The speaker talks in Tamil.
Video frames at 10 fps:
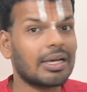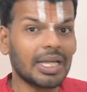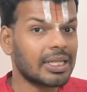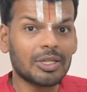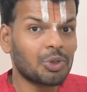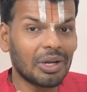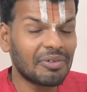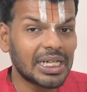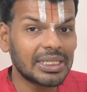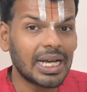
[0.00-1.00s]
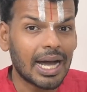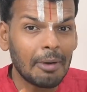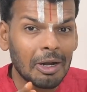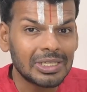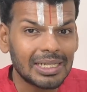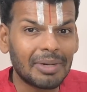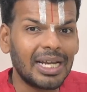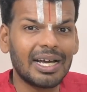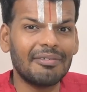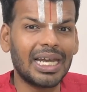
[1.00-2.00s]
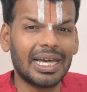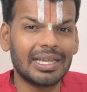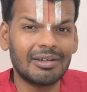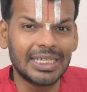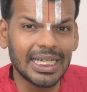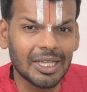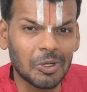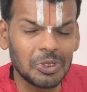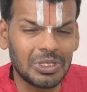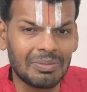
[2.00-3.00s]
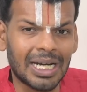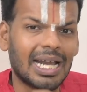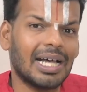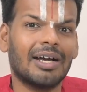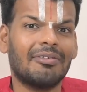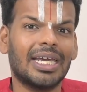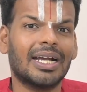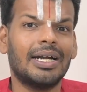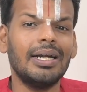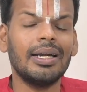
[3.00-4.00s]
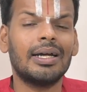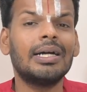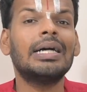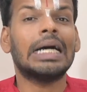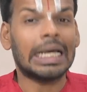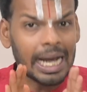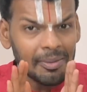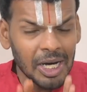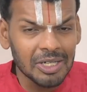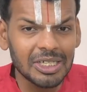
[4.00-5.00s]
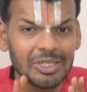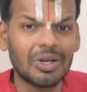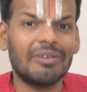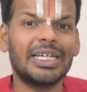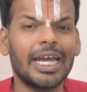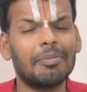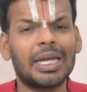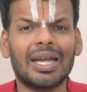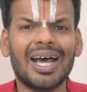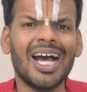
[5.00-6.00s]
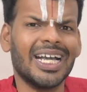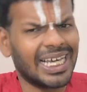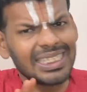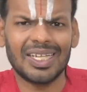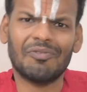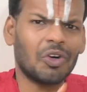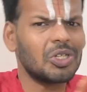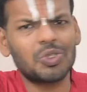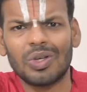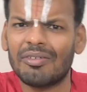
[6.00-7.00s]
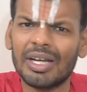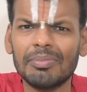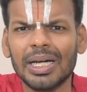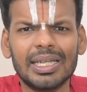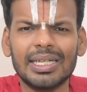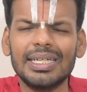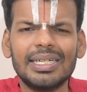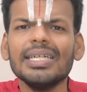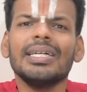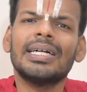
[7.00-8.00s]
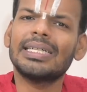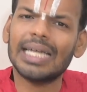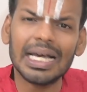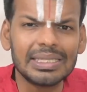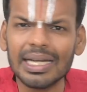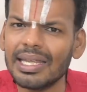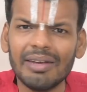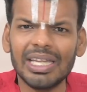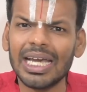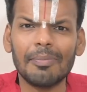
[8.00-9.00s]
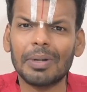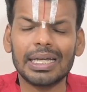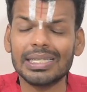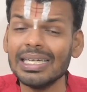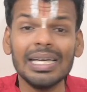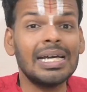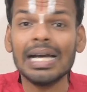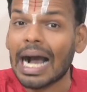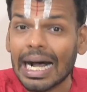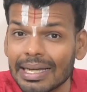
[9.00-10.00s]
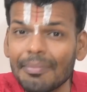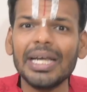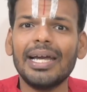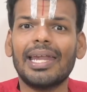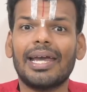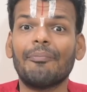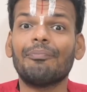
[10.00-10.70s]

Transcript: அதாவது அந்த துறவரத்தை ராமானுஜர் மறுக்கவில்லை இந்த விஷயத்தை கொஞ்சம் நன்றாக கவனியுங்கள் ராமானுஜர் சொன்ன விஷயம் என்னன்னா எஸ் அப்கோர்ஸ் துறவரம்ங்கிறது இருக்கு சாஸ்திரத்தில் விதிக்கப்பட்டது அதை மறுக்கலை